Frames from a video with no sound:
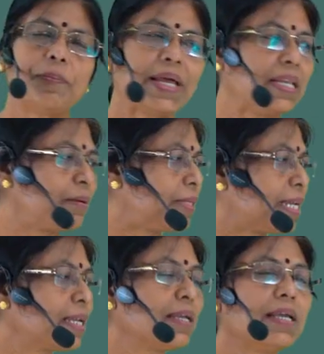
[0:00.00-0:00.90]
में पहले हम
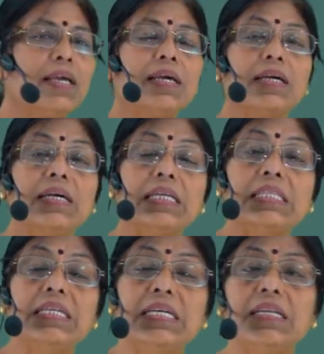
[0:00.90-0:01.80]
देखेंगे
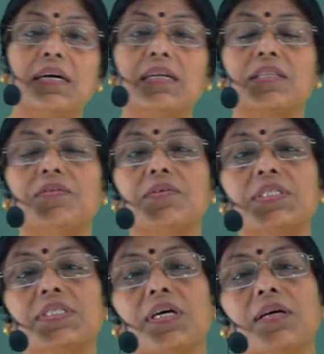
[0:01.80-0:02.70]
गतिहीन
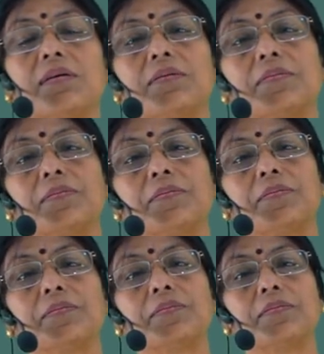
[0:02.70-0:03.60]
अर्थव्यवस्था
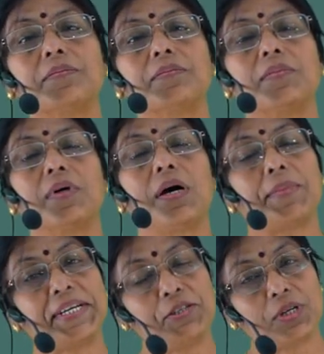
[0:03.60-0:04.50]

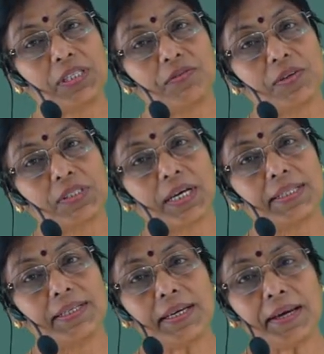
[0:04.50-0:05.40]
हमारी जो अर्थव्यवस्था
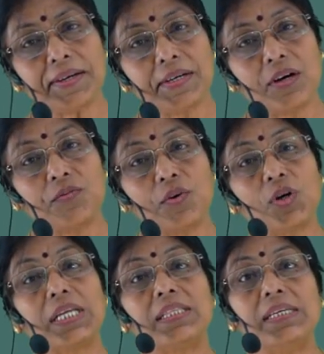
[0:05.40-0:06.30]
थी वो
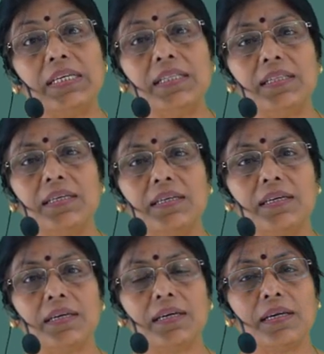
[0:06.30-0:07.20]
गतिहीन थी
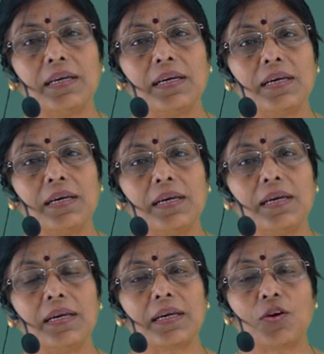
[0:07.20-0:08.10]

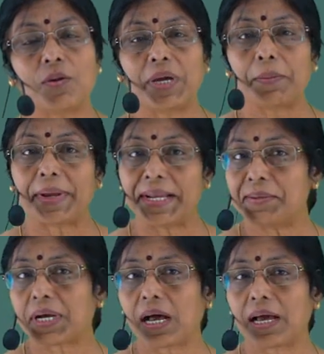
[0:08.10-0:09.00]
क्योंकि मैंने पहले
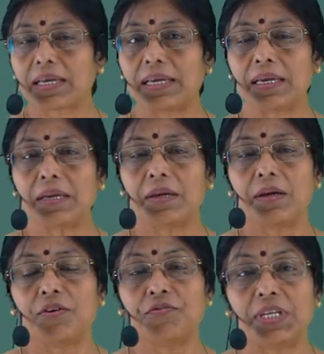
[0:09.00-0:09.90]
भी कहा कि
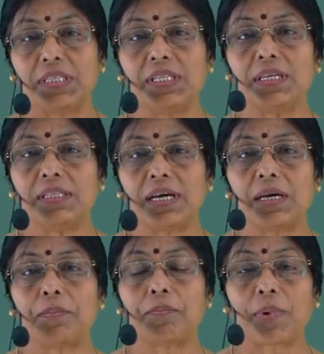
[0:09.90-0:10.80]
वृद्धि
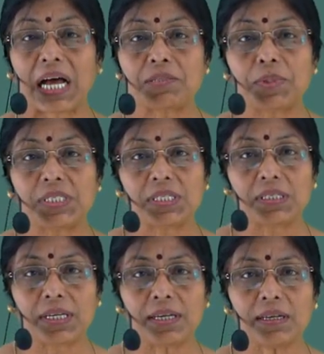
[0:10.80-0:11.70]
दर पाँच प्रतिशत
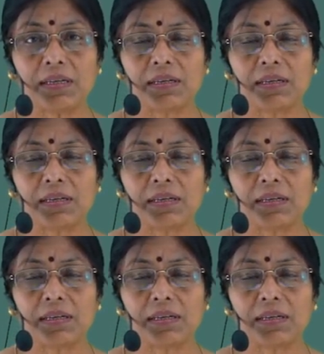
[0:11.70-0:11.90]
रही